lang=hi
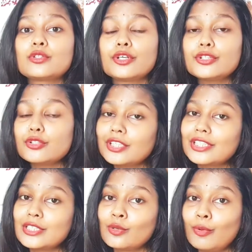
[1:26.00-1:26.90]
छोटी छोटी
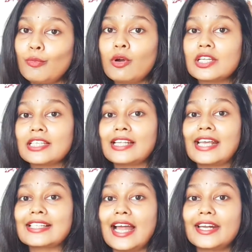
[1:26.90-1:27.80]
चीजों पे बहुत ज्यादा
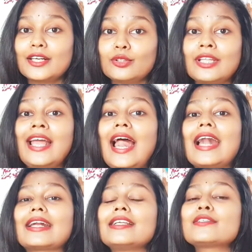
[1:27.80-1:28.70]
एक्साइटेड होते
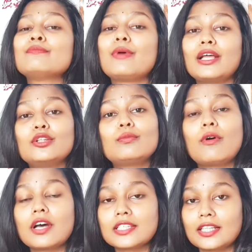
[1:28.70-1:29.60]
हैं एटलीस्ट मैं तो
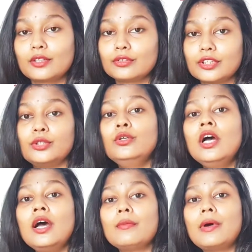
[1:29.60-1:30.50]
बहुत ज्यादा होती हूँ
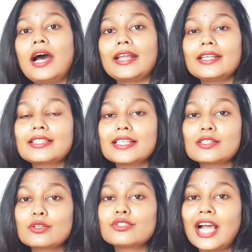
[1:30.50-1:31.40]
हर एक
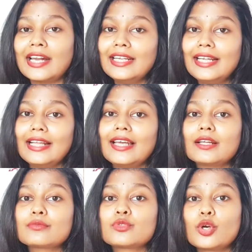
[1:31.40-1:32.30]
चीज को जानने के लिए
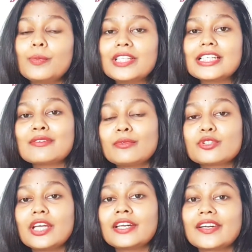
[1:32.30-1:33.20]
या जो भी चीज में
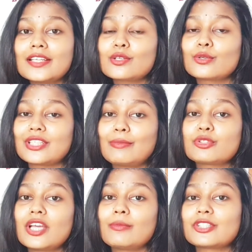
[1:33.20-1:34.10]
मुझे इंटरेस्ट हो जाए
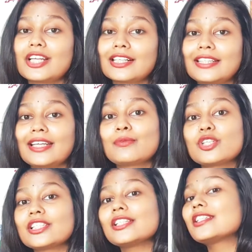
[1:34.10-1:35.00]
मुझे हमेशा लगता है कि
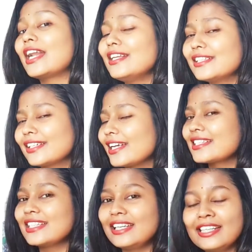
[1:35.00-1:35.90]
मुझे ये चीज जाननी
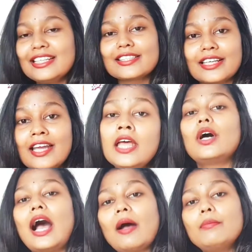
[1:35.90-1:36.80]
चाहिए सीखनी चाहिए तो
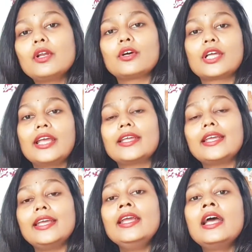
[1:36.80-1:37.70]
आप बोलोगे
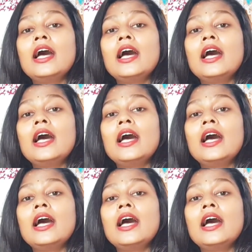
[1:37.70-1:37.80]
की